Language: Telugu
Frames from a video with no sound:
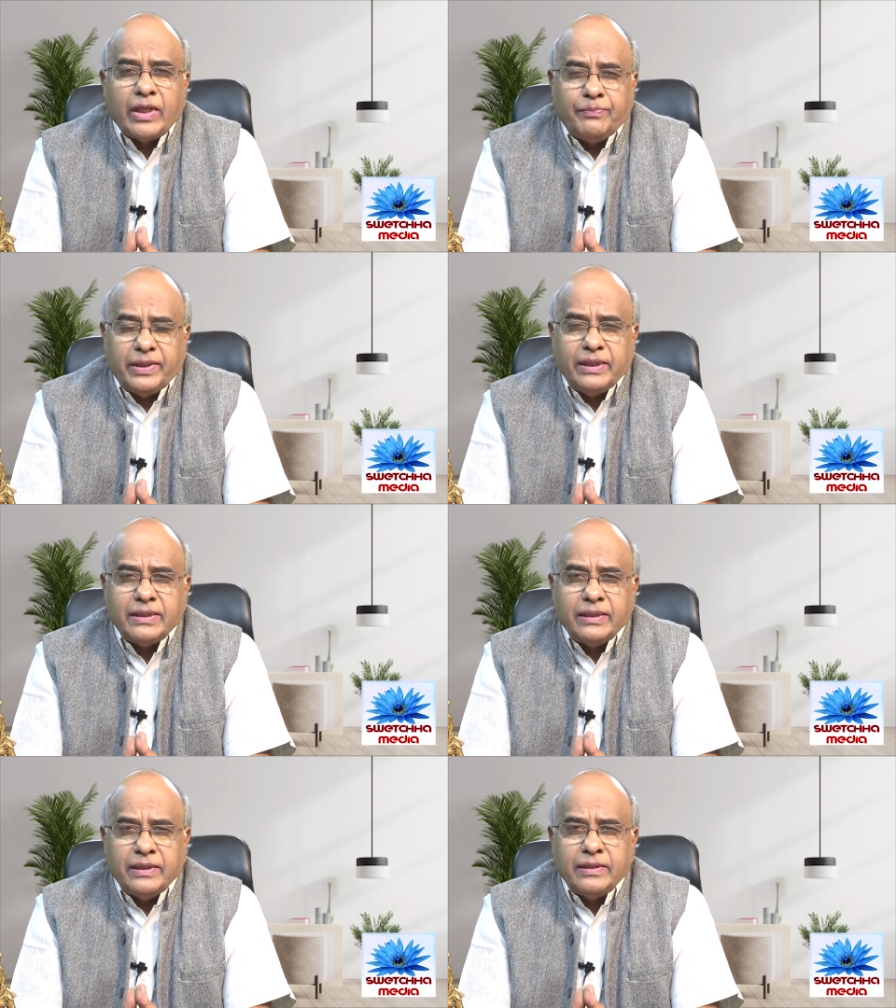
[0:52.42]

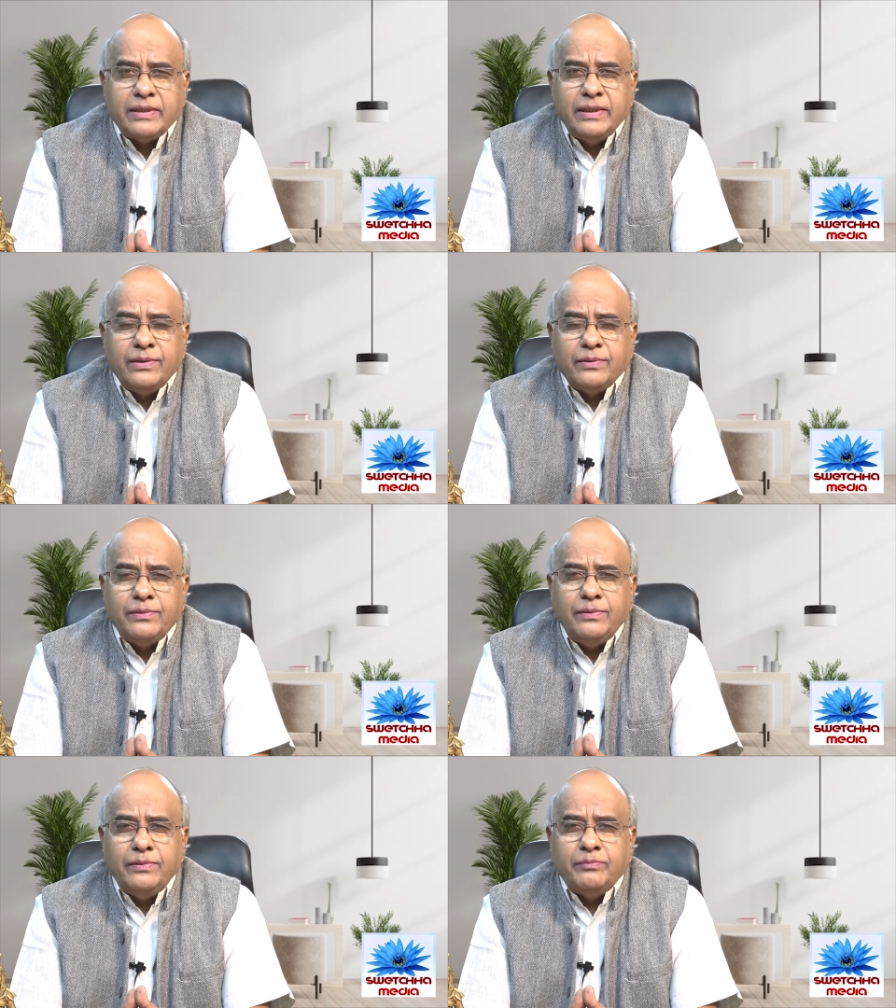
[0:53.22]
అప్రతిష్ట
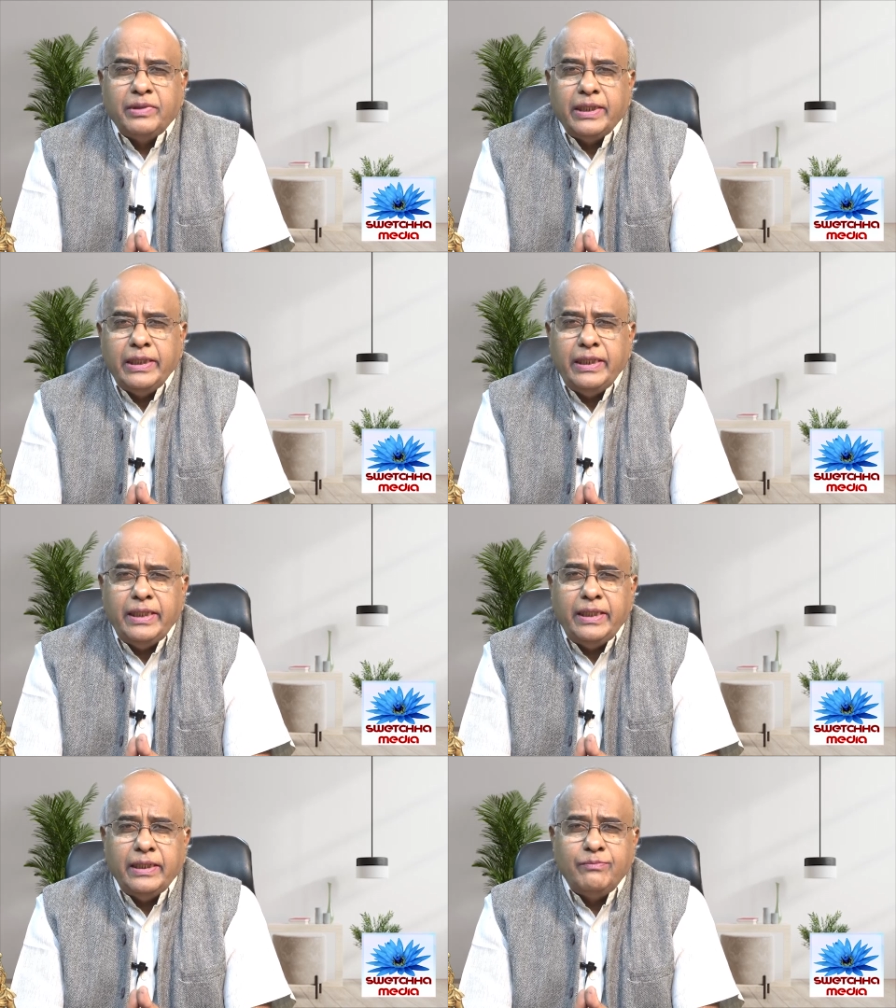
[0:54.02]
తెచ్చేందుకు మరే
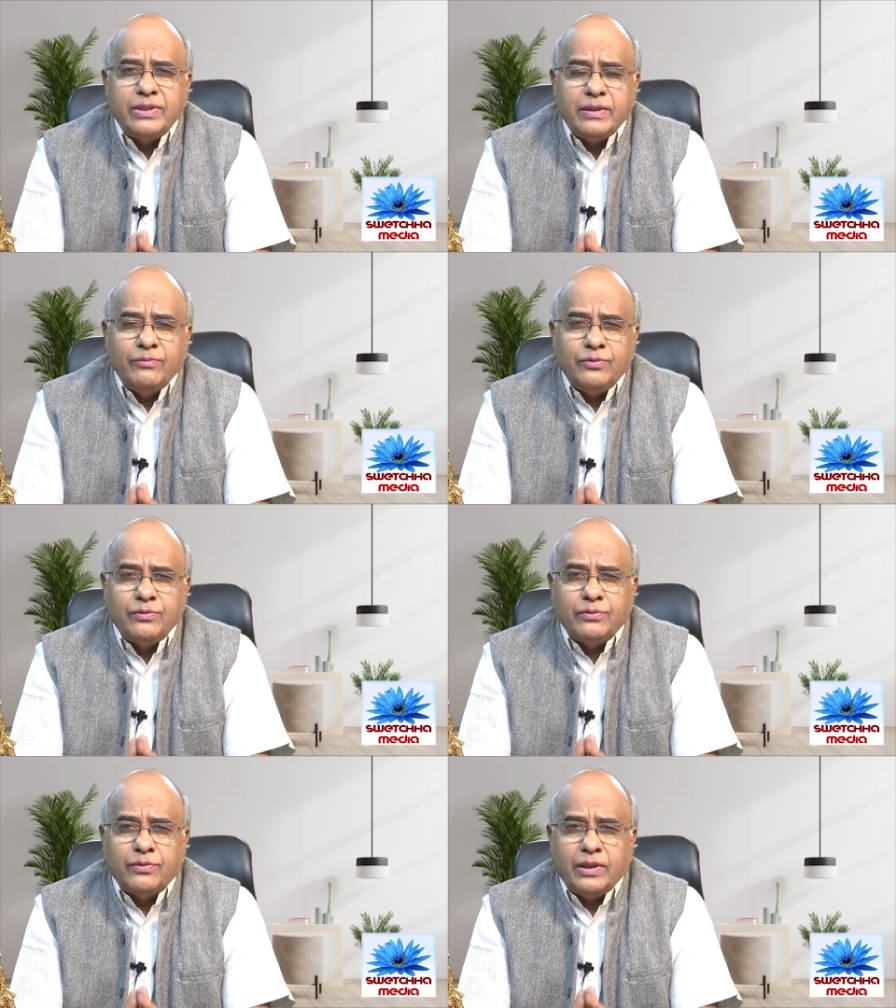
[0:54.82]
అంశము
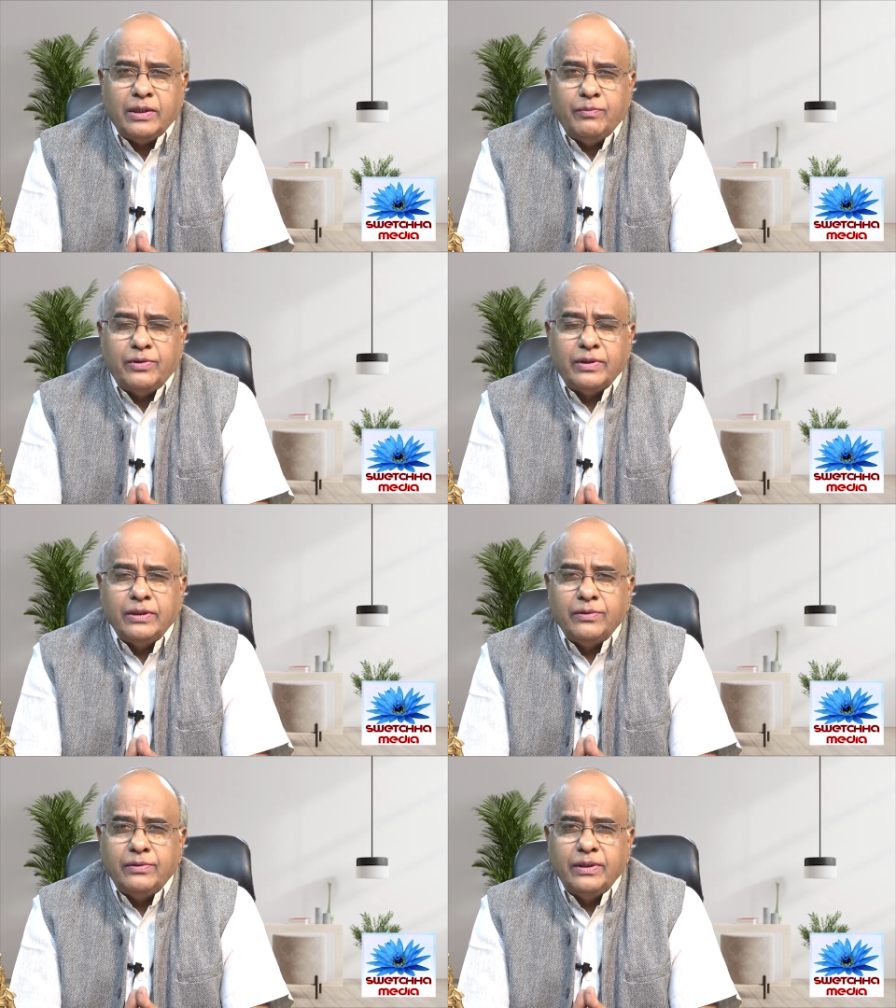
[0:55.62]

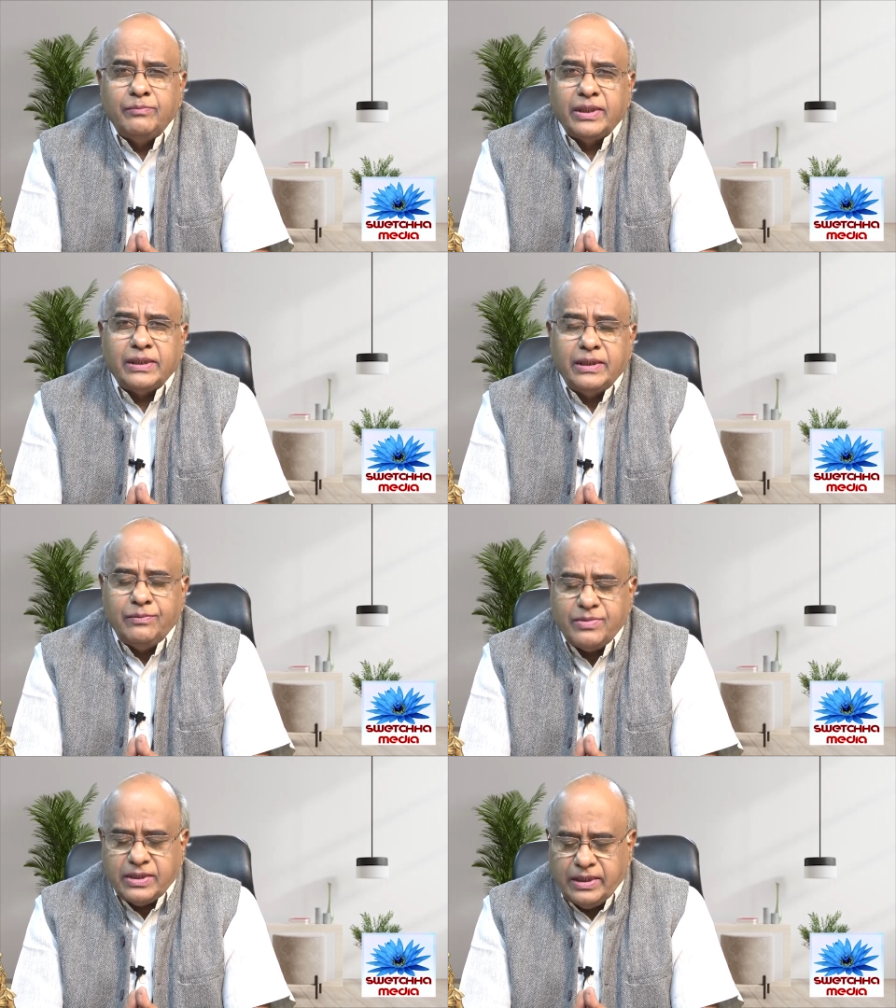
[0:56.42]
దొరకపోవడంతో ఈ మత
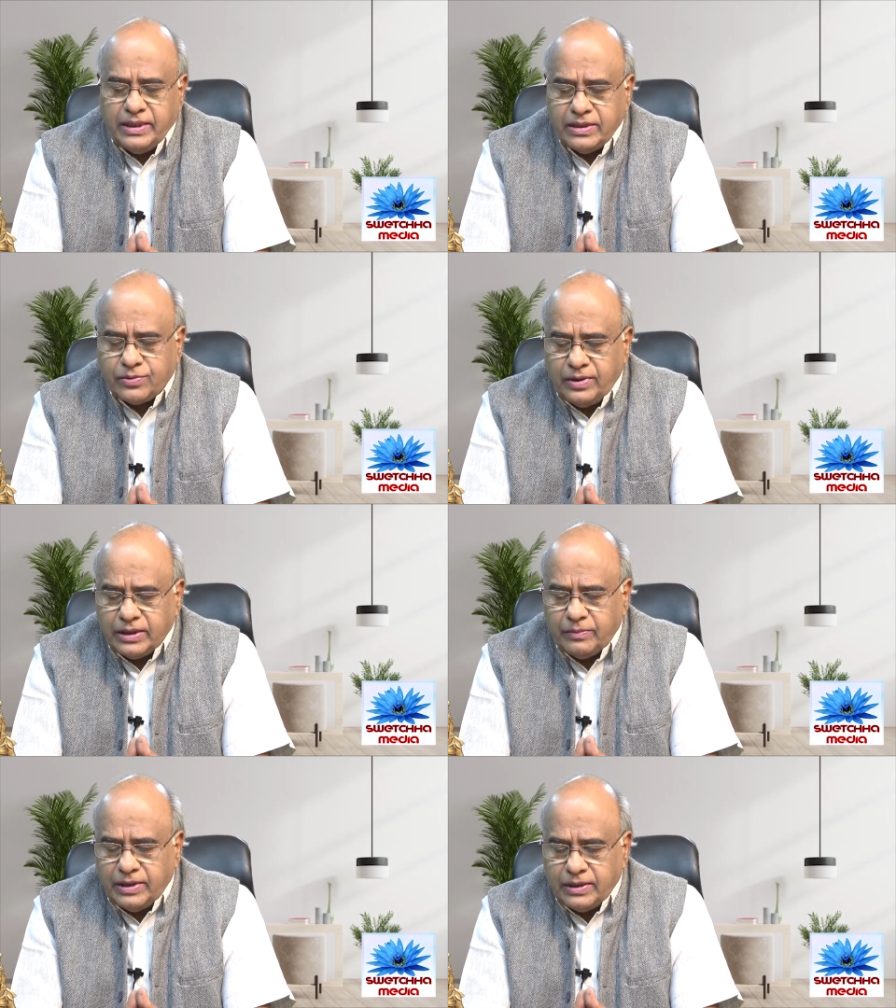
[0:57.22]
అంశాన్ని
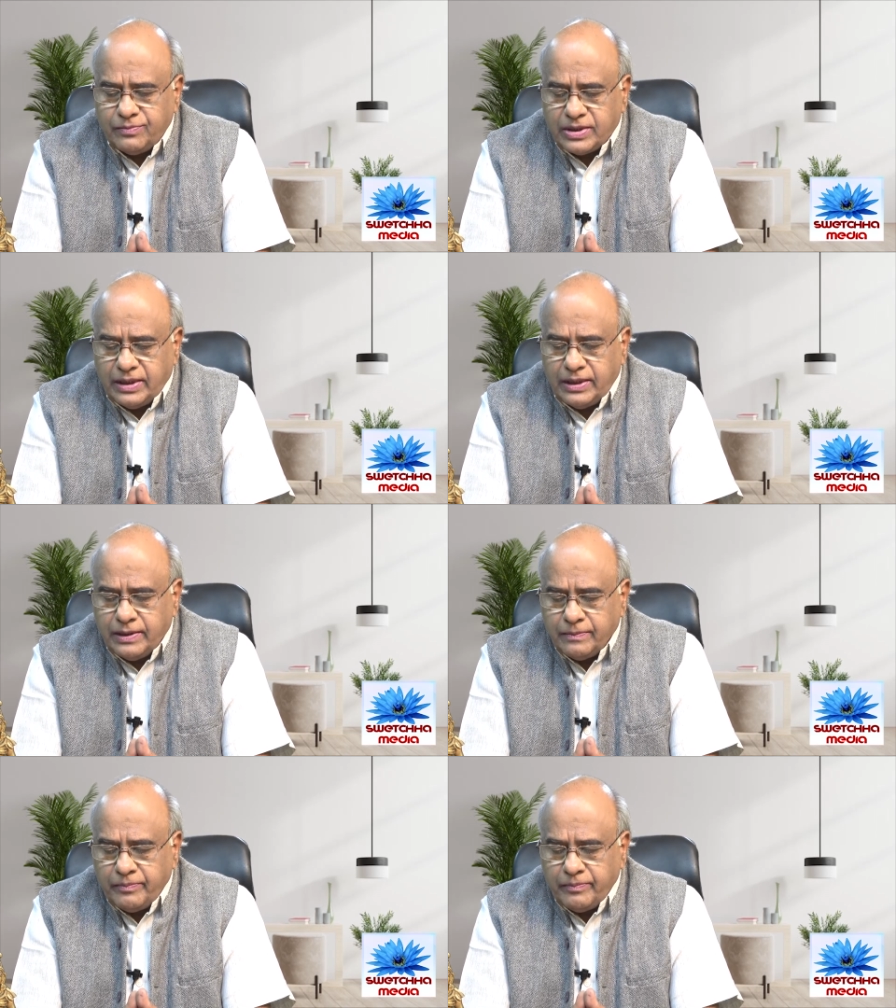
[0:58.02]
సున్నితమైన అంశాన్ని